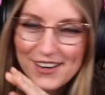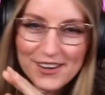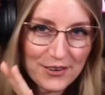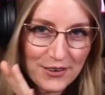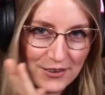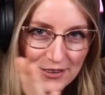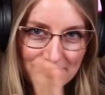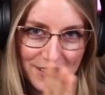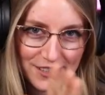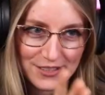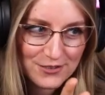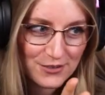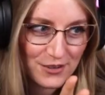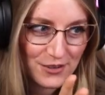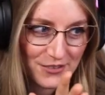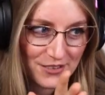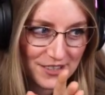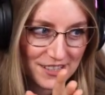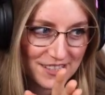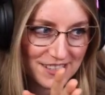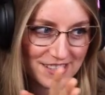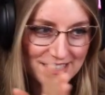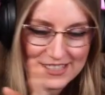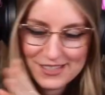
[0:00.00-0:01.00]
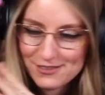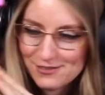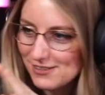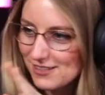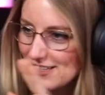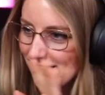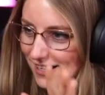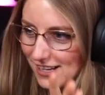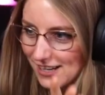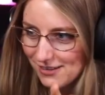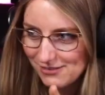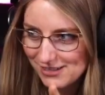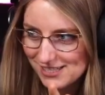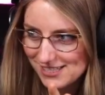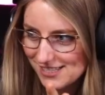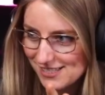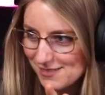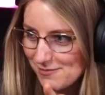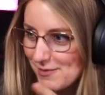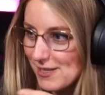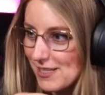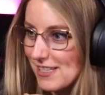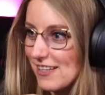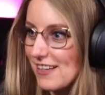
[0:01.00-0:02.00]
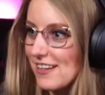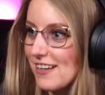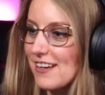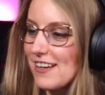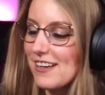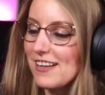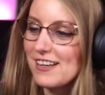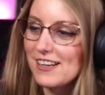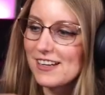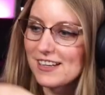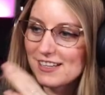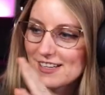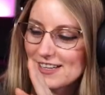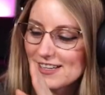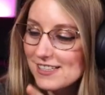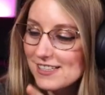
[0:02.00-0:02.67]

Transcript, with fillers: Und das wollen wir nicht definieren, an was das mich äh, erinnert hat.